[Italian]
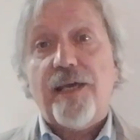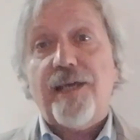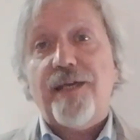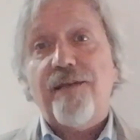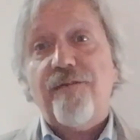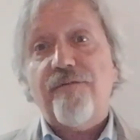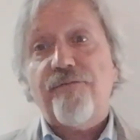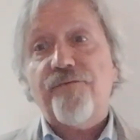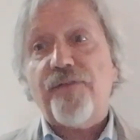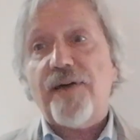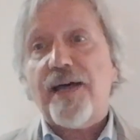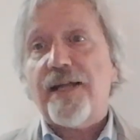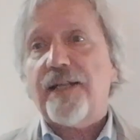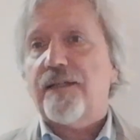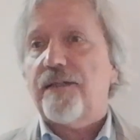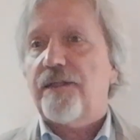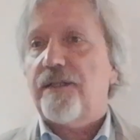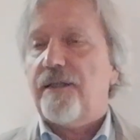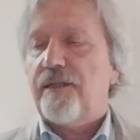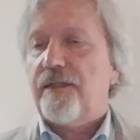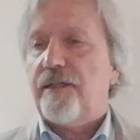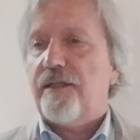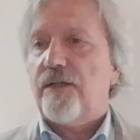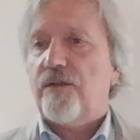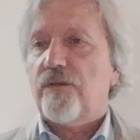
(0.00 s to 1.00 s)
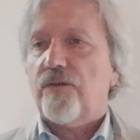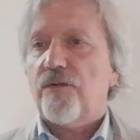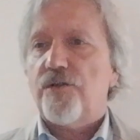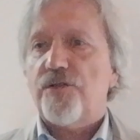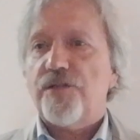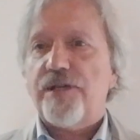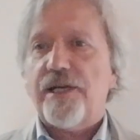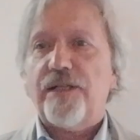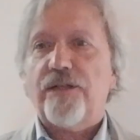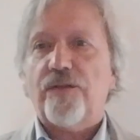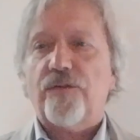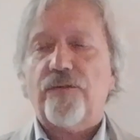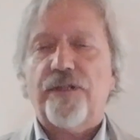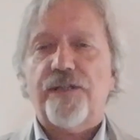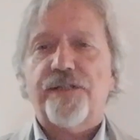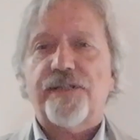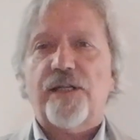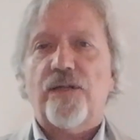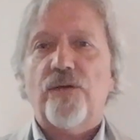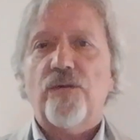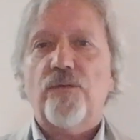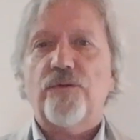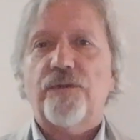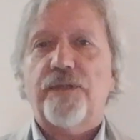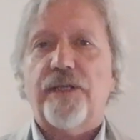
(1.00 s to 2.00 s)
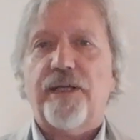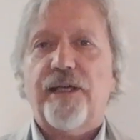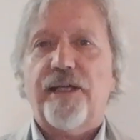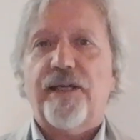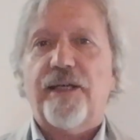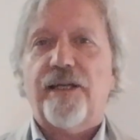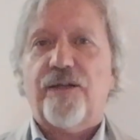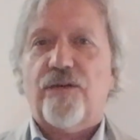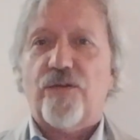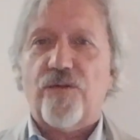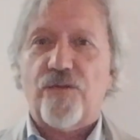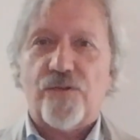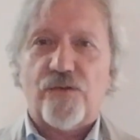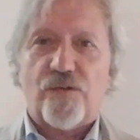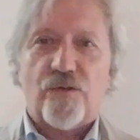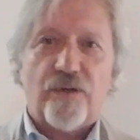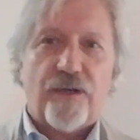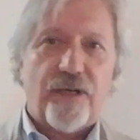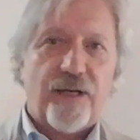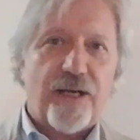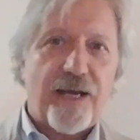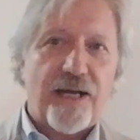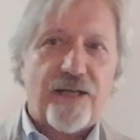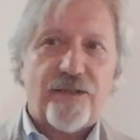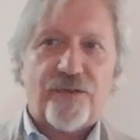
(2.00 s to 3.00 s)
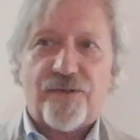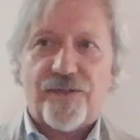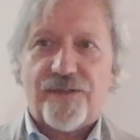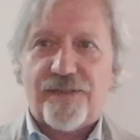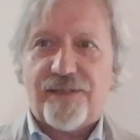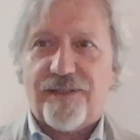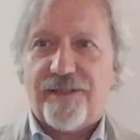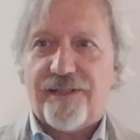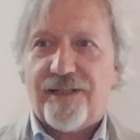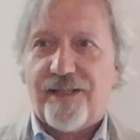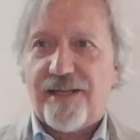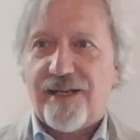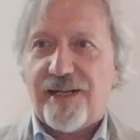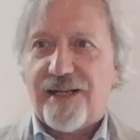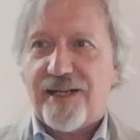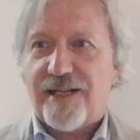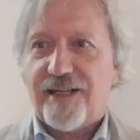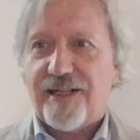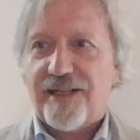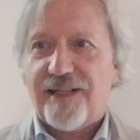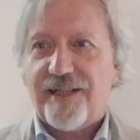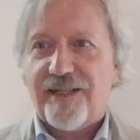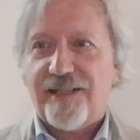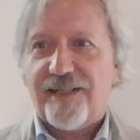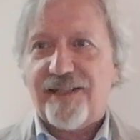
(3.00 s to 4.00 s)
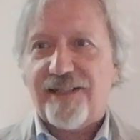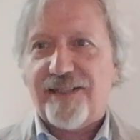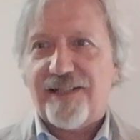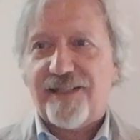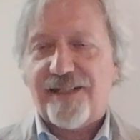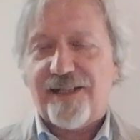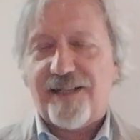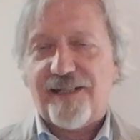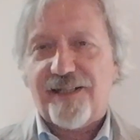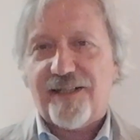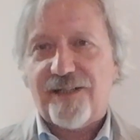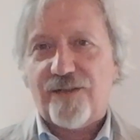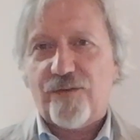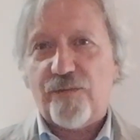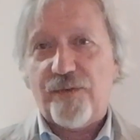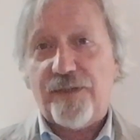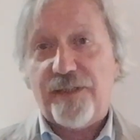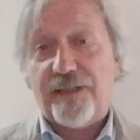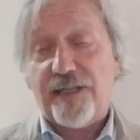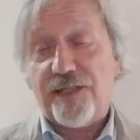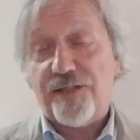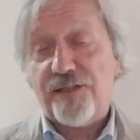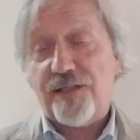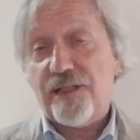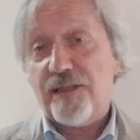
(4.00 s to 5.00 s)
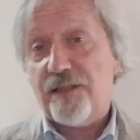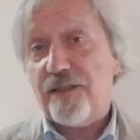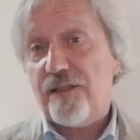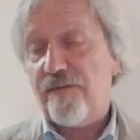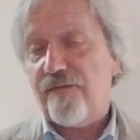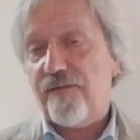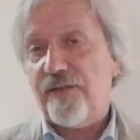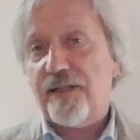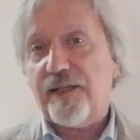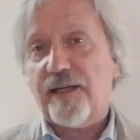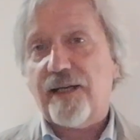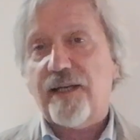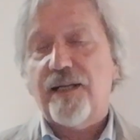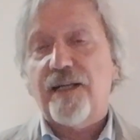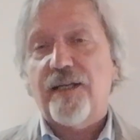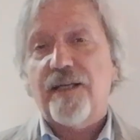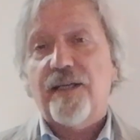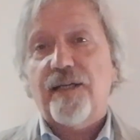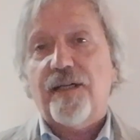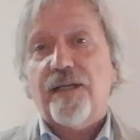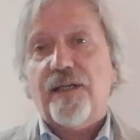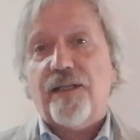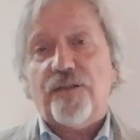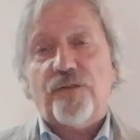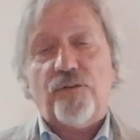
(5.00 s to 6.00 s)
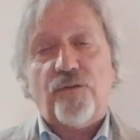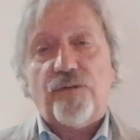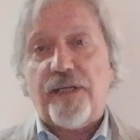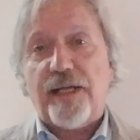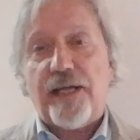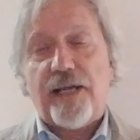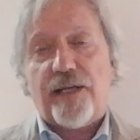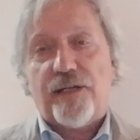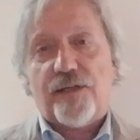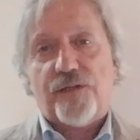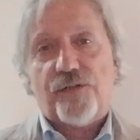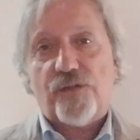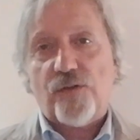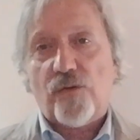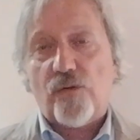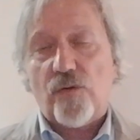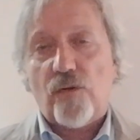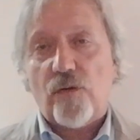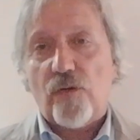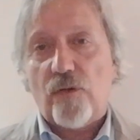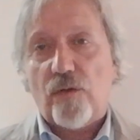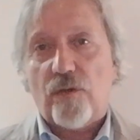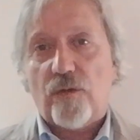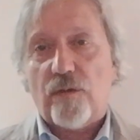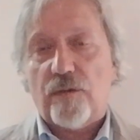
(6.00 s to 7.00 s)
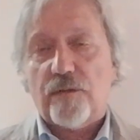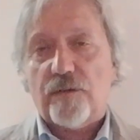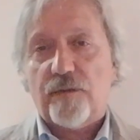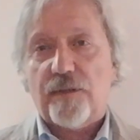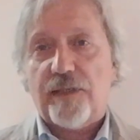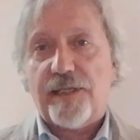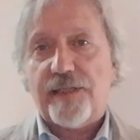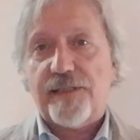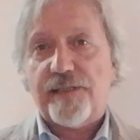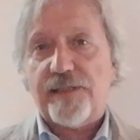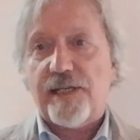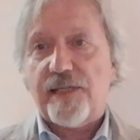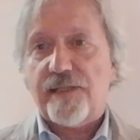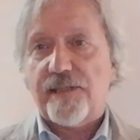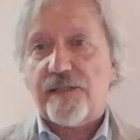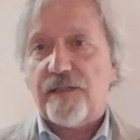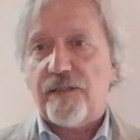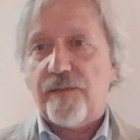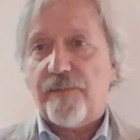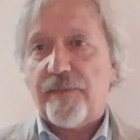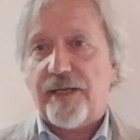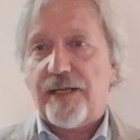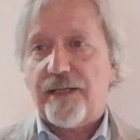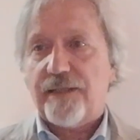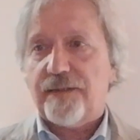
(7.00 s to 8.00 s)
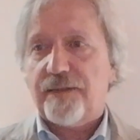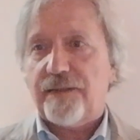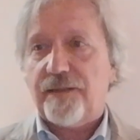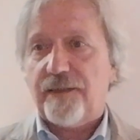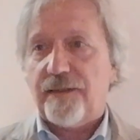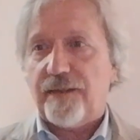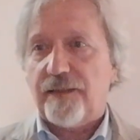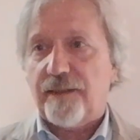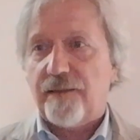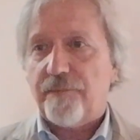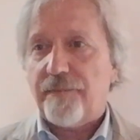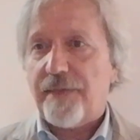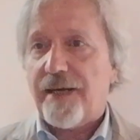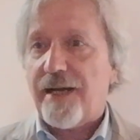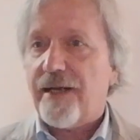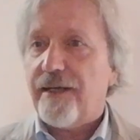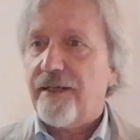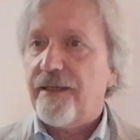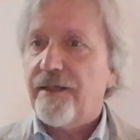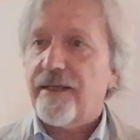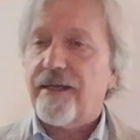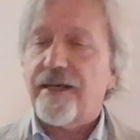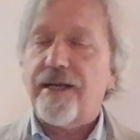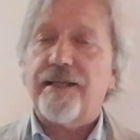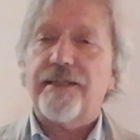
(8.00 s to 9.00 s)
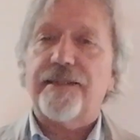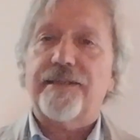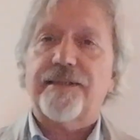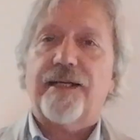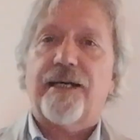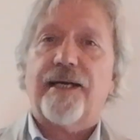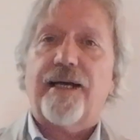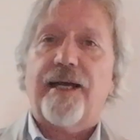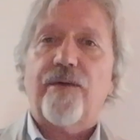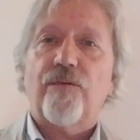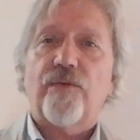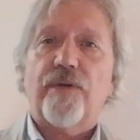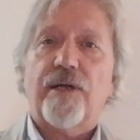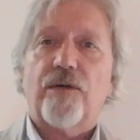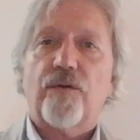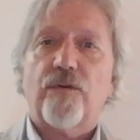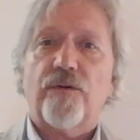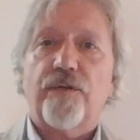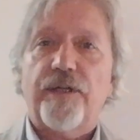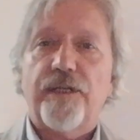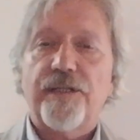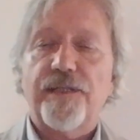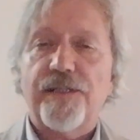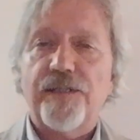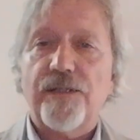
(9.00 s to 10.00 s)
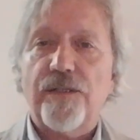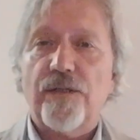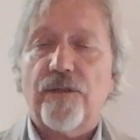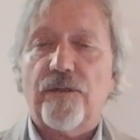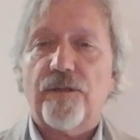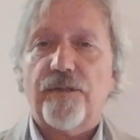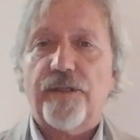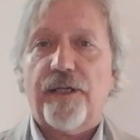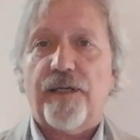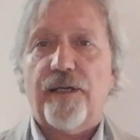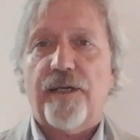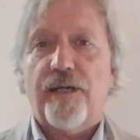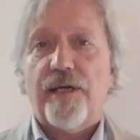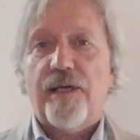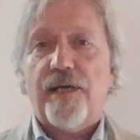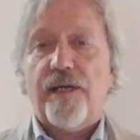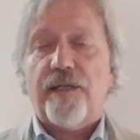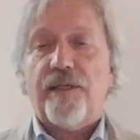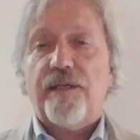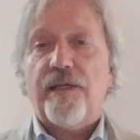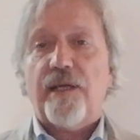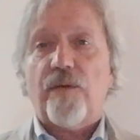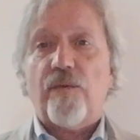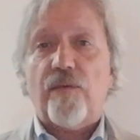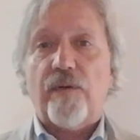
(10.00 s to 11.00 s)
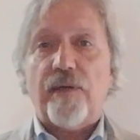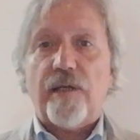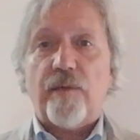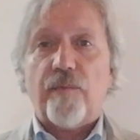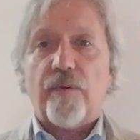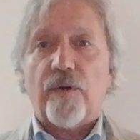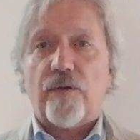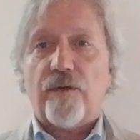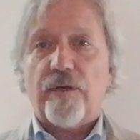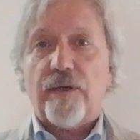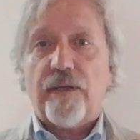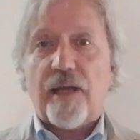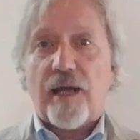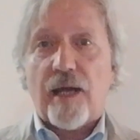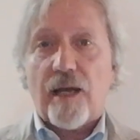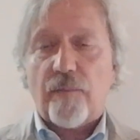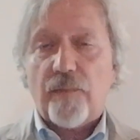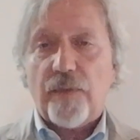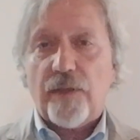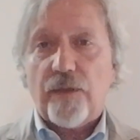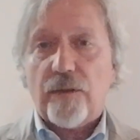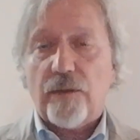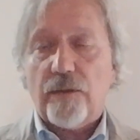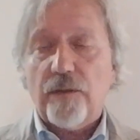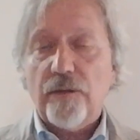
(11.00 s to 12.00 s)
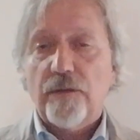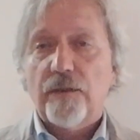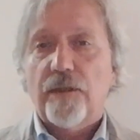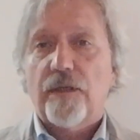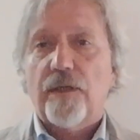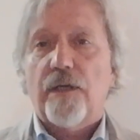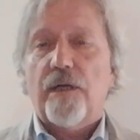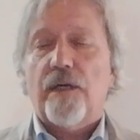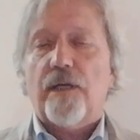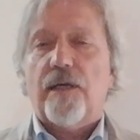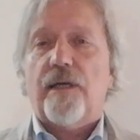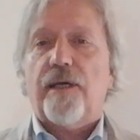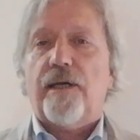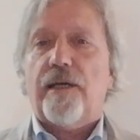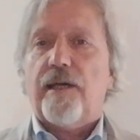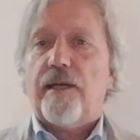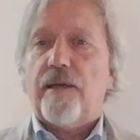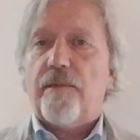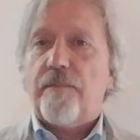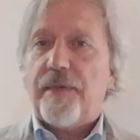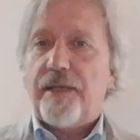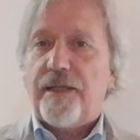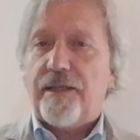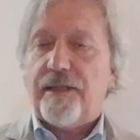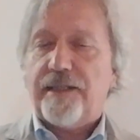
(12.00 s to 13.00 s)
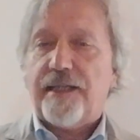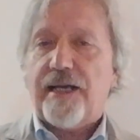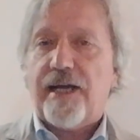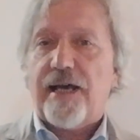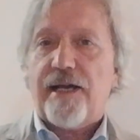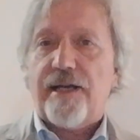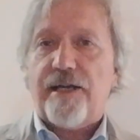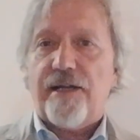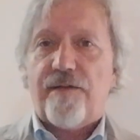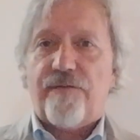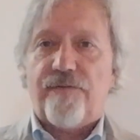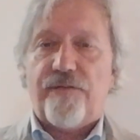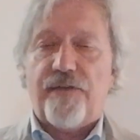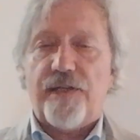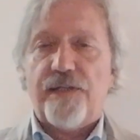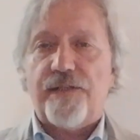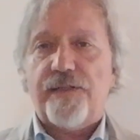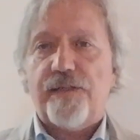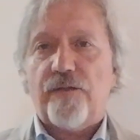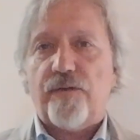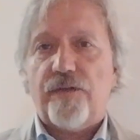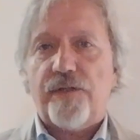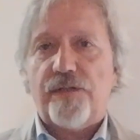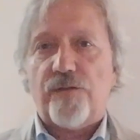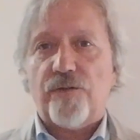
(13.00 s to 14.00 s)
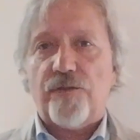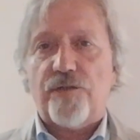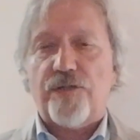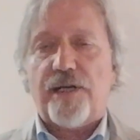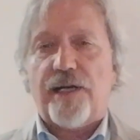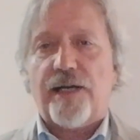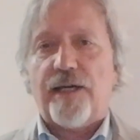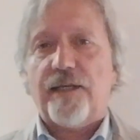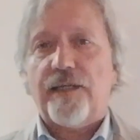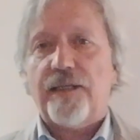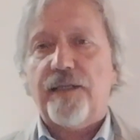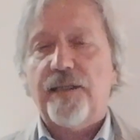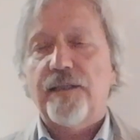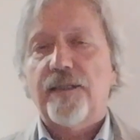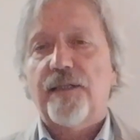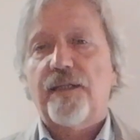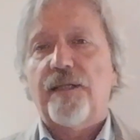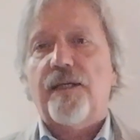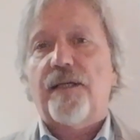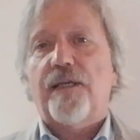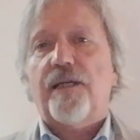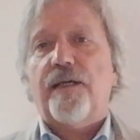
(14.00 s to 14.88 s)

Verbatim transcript: Infatti il concetto di salute consolidatosi nella eh, comunità scientifica non è solo l'assenza di malattie, ma in realtà è una condizione di equilibrio dinamico, eh, mentale, fisico e sociale,